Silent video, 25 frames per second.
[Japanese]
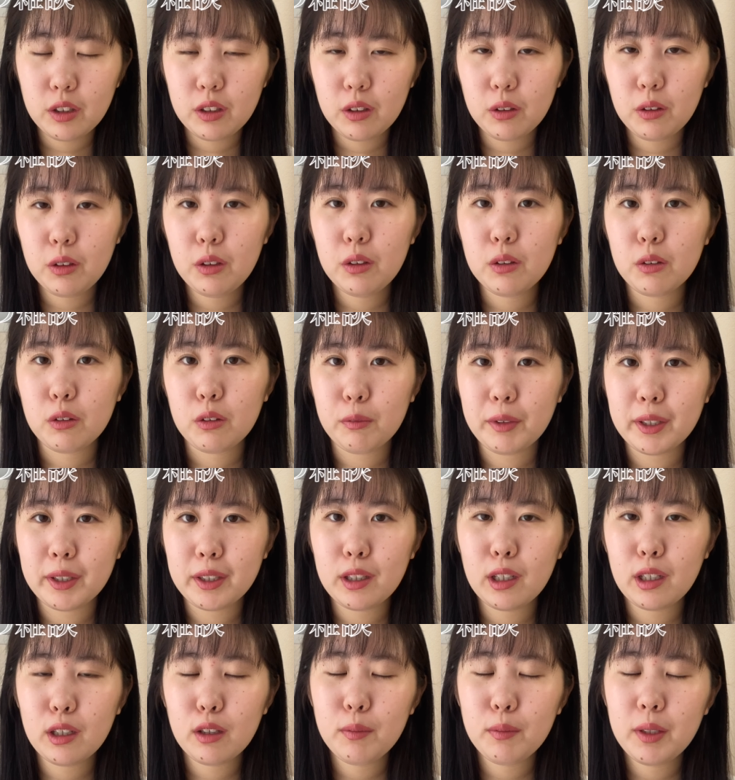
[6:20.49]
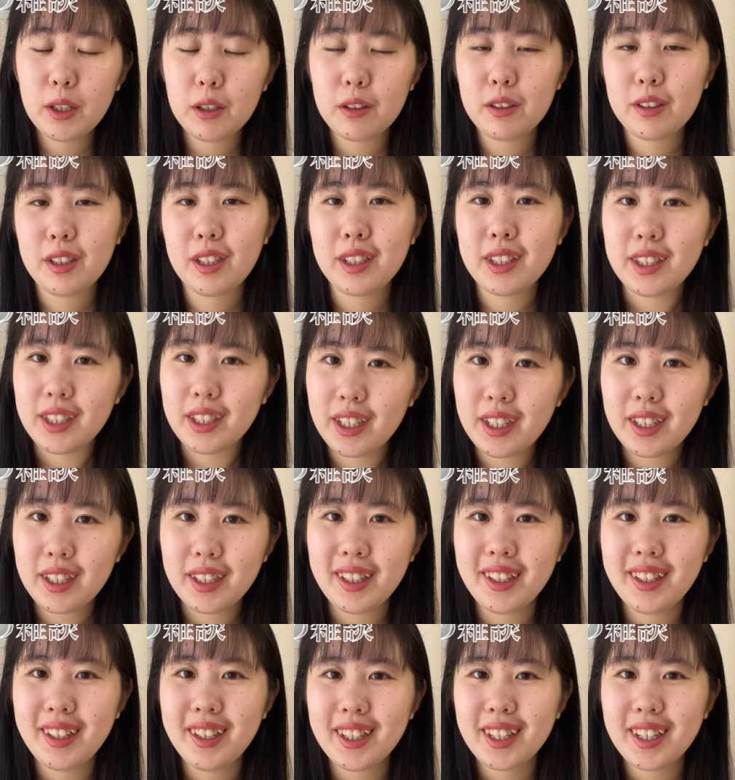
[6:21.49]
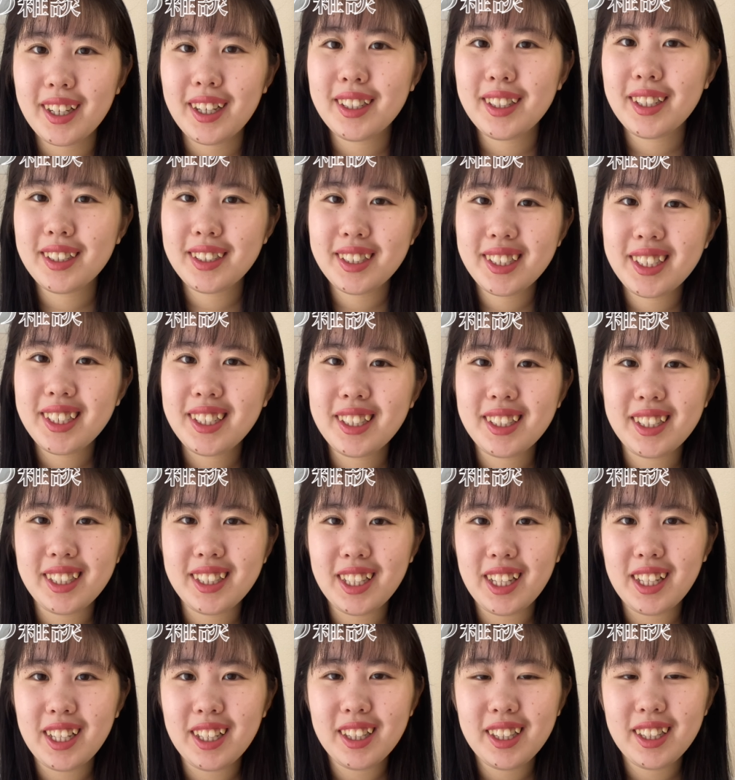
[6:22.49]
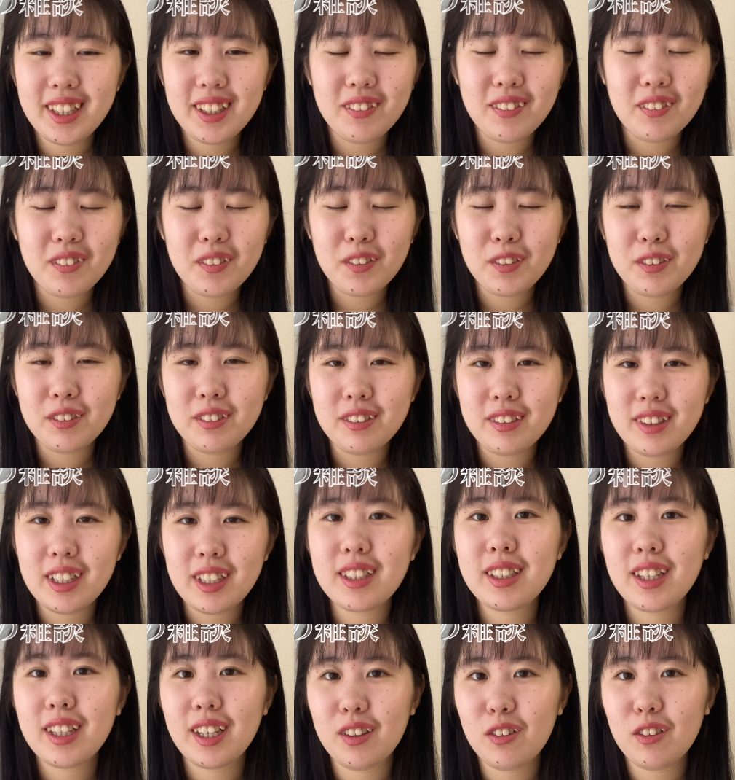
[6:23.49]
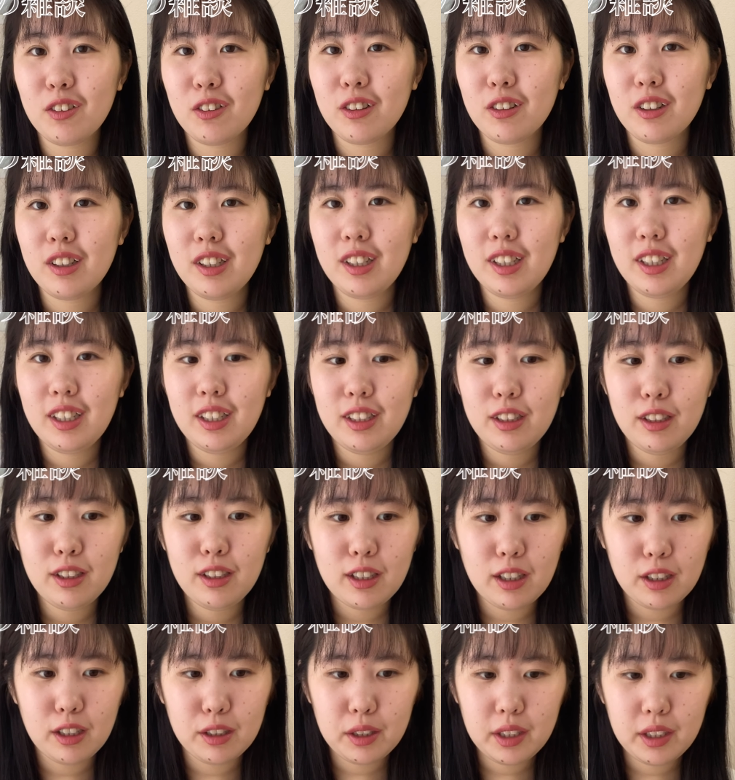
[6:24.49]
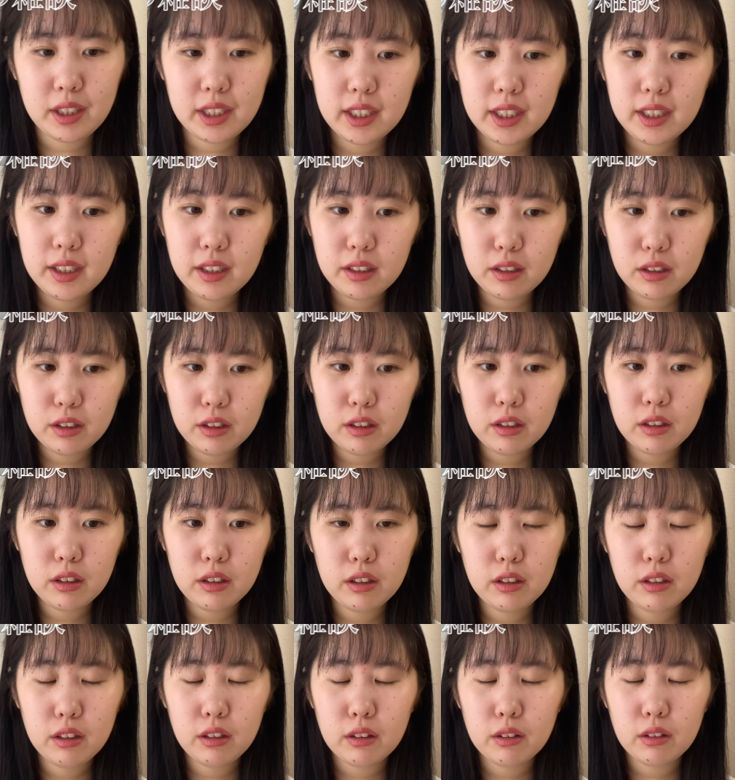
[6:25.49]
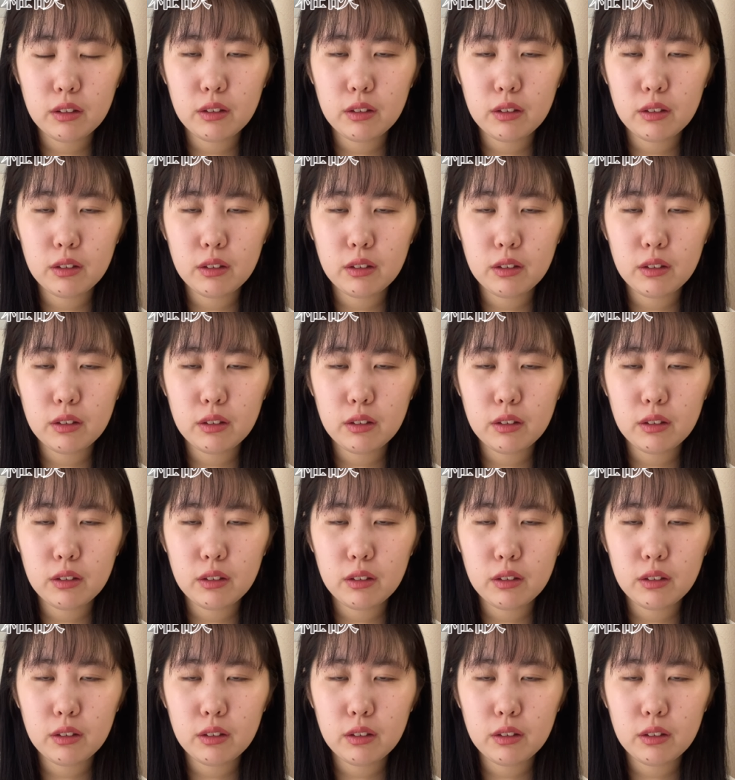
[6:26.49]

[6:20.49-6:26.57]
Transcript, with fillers: そういうのを全く見なくなって悲しいって思うんですけど、なんかいちがつ